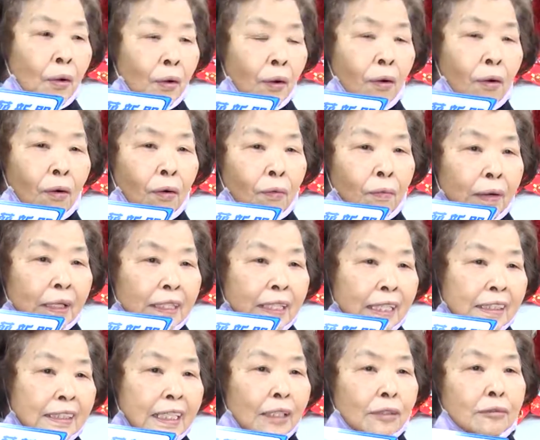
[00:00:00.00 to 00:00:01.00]
哦，阮遐
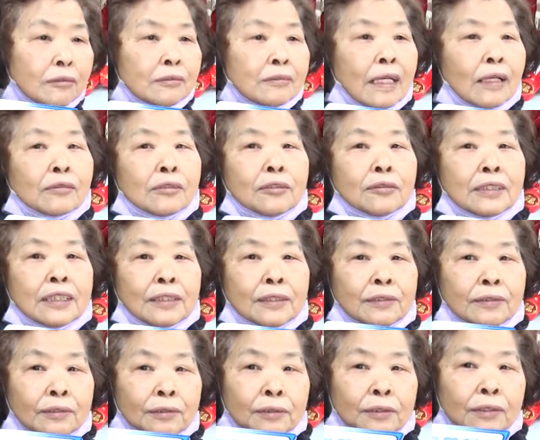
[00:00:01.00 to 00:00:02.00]
社区老师是
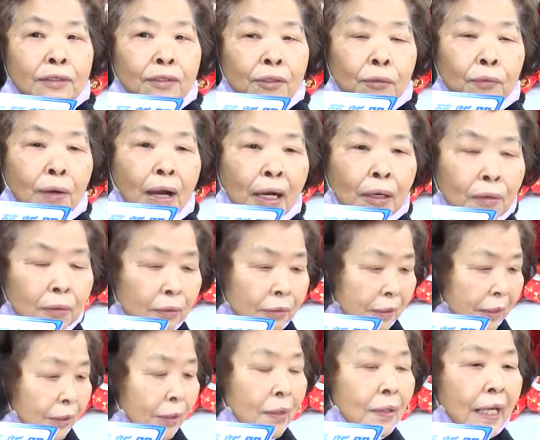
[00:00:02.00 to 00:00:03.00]
偌好
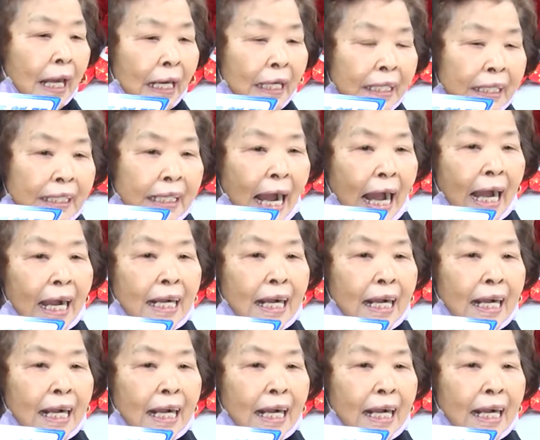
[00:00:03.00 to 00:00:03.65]
咧，拢敢教，